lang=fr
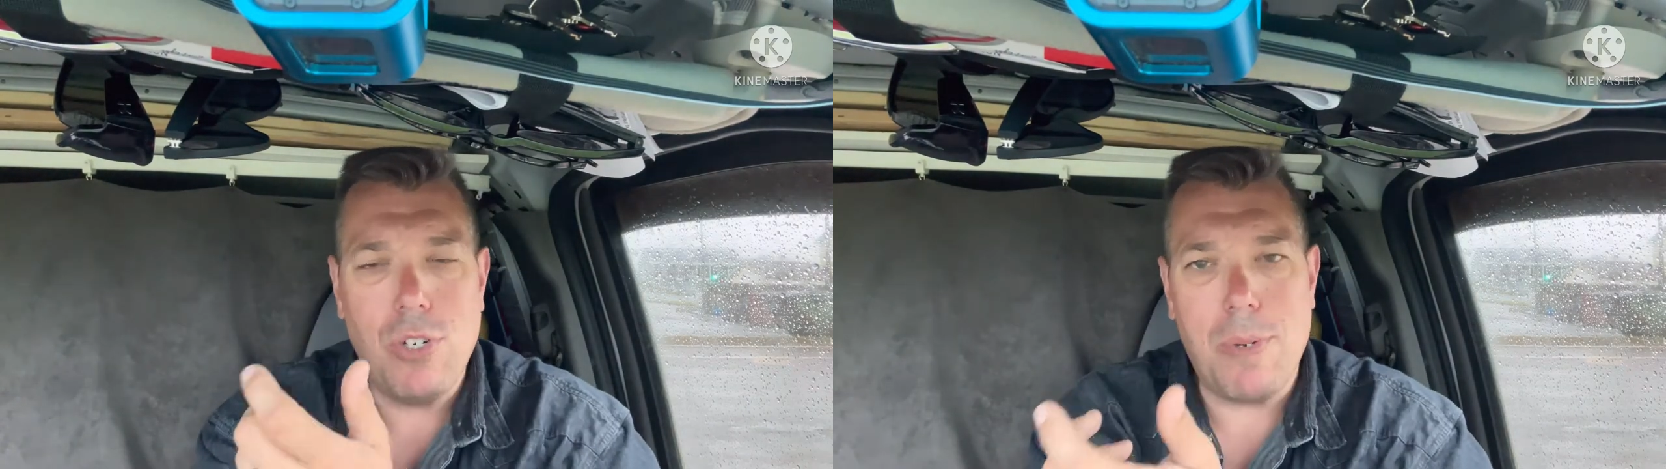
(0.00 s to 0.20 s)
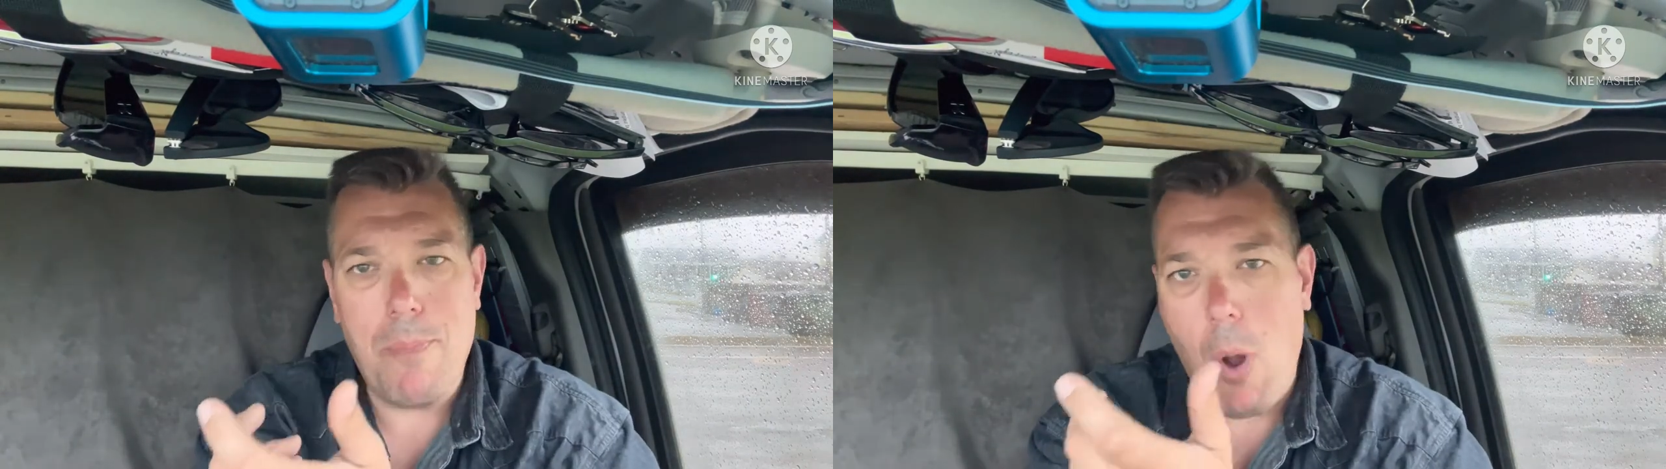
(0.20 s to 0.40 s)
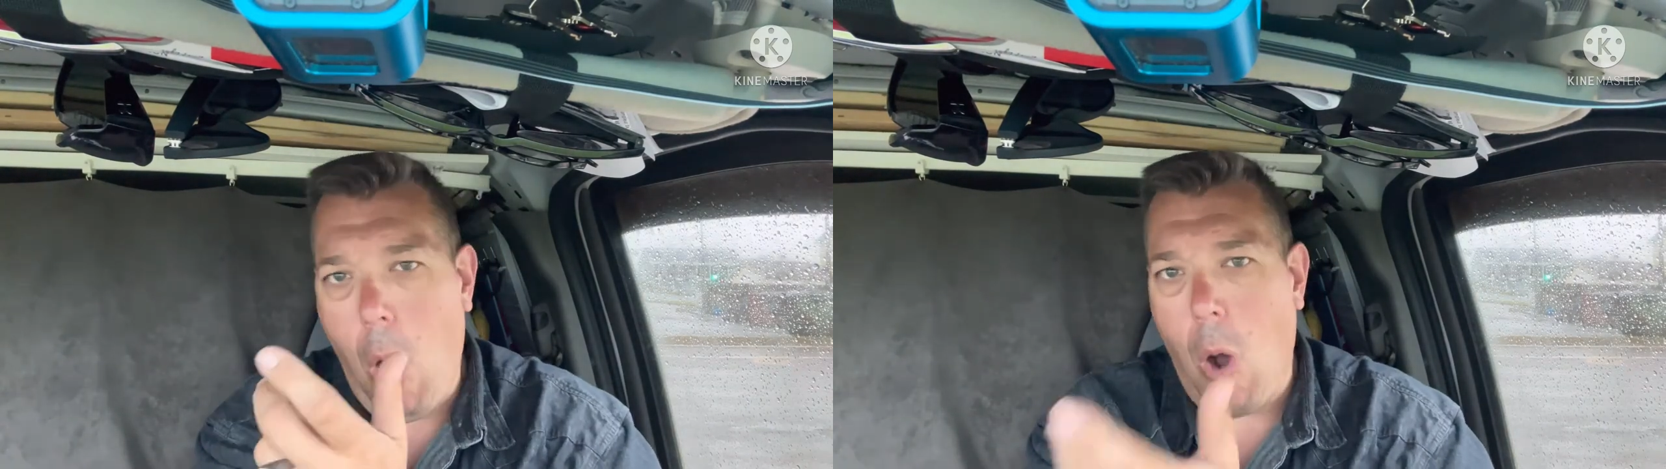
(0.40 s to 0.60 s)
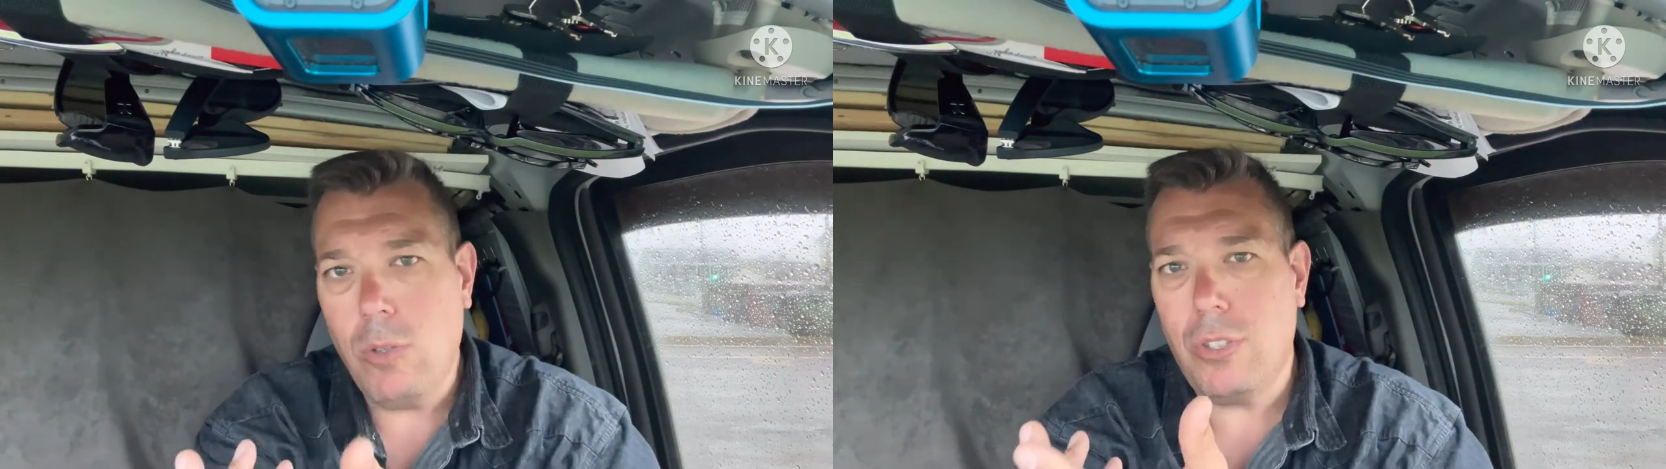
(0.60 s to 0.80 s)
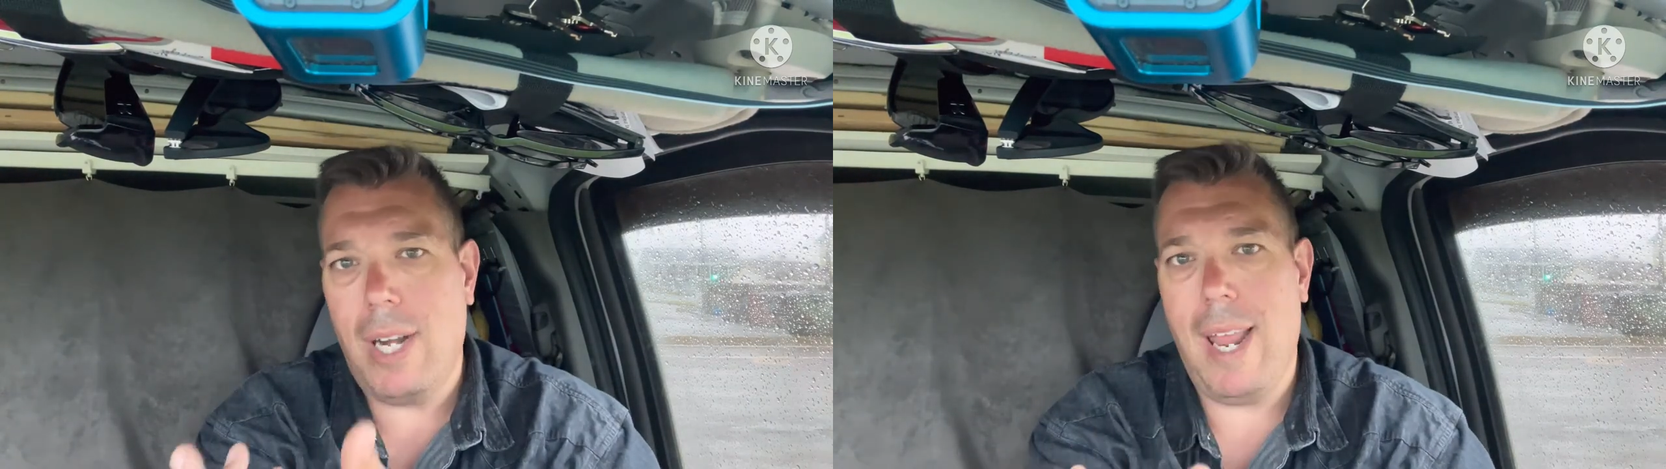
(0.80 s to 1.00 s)
J'ai pas
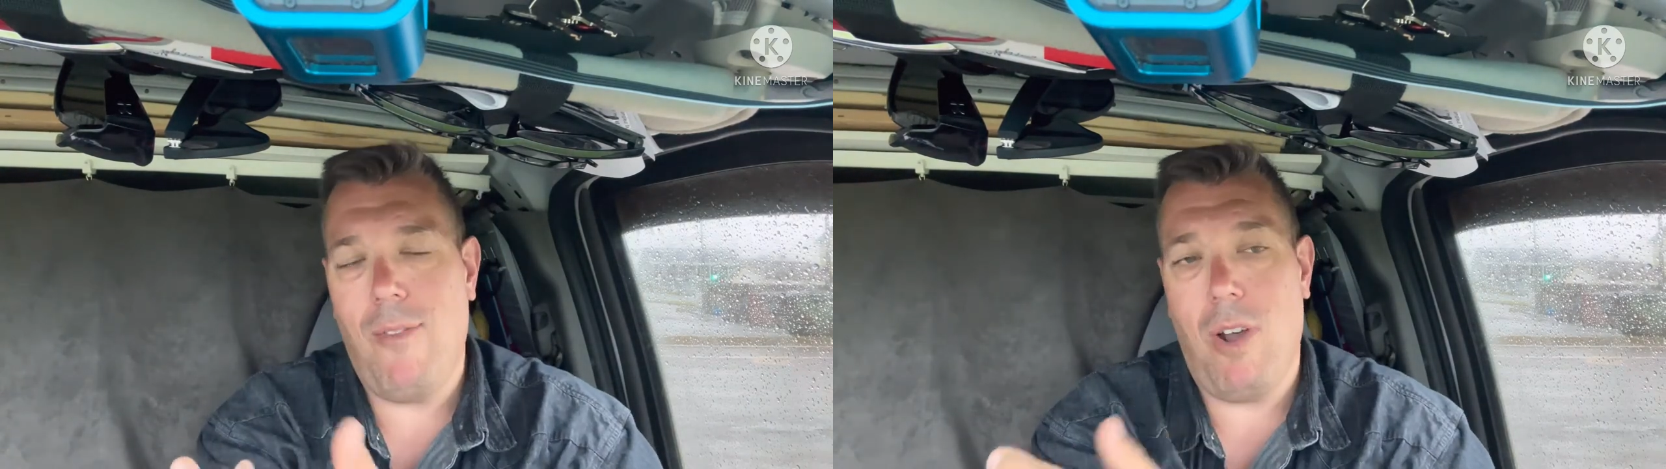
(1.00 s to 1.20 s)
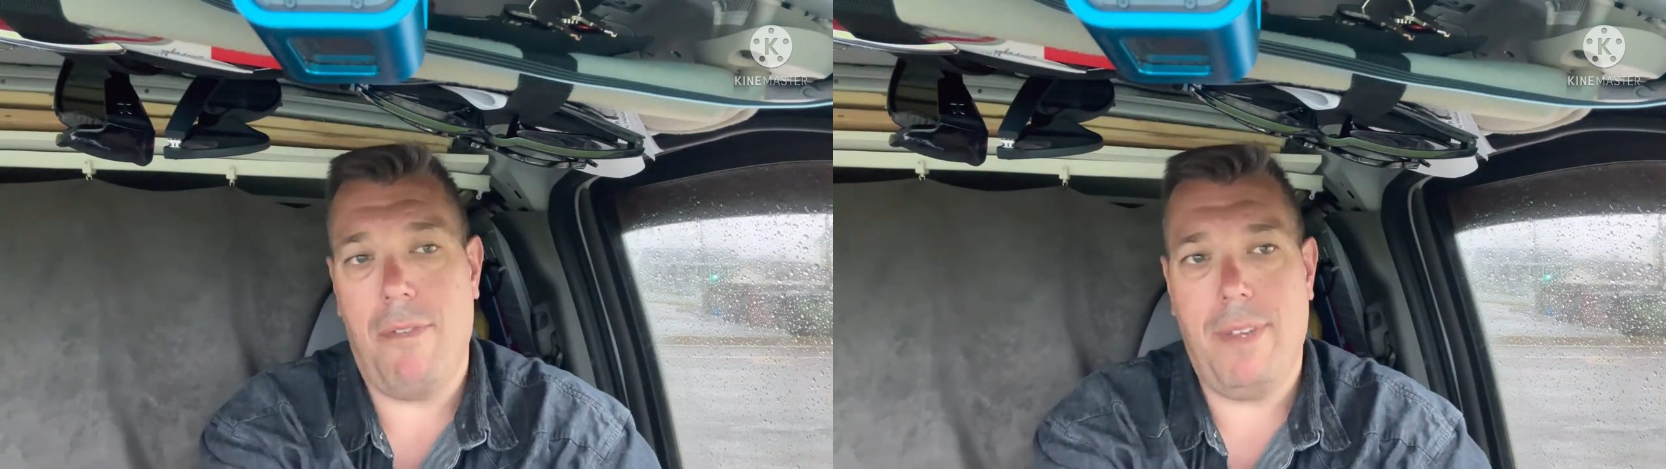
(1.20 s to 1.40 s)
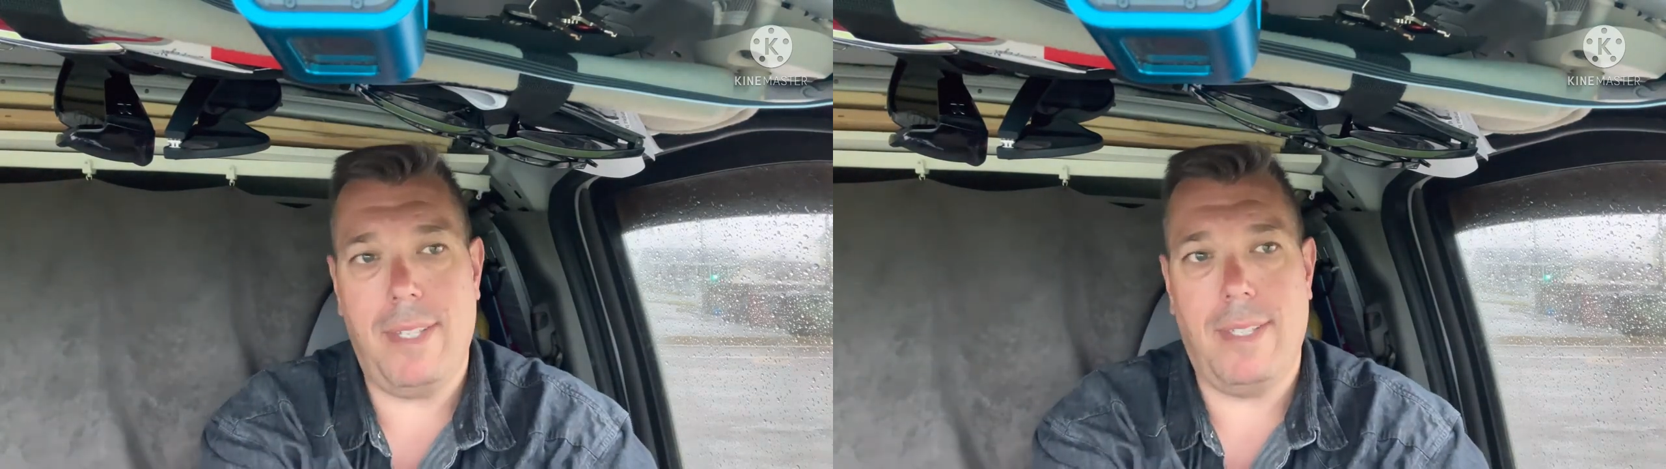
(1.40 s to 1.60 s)
honte de l'avoir fait.